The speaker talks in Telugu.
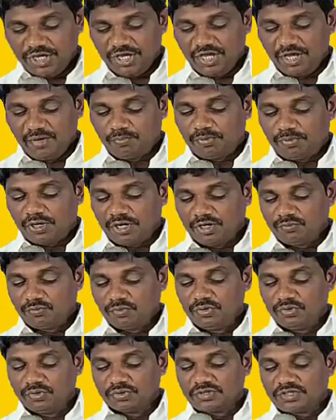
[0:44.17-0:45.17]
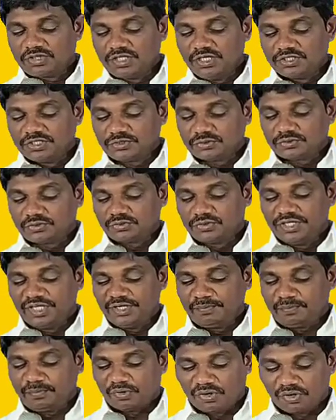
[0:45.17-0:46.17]
ఏ బరువును
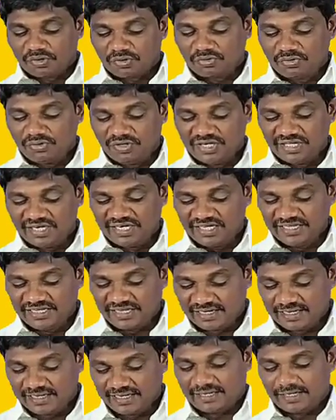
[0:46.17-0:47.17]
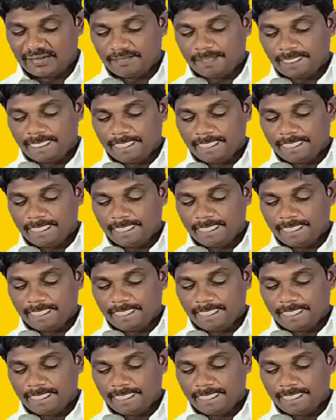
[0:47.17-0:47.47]
తీసుకుని పోకుండిన ఎడల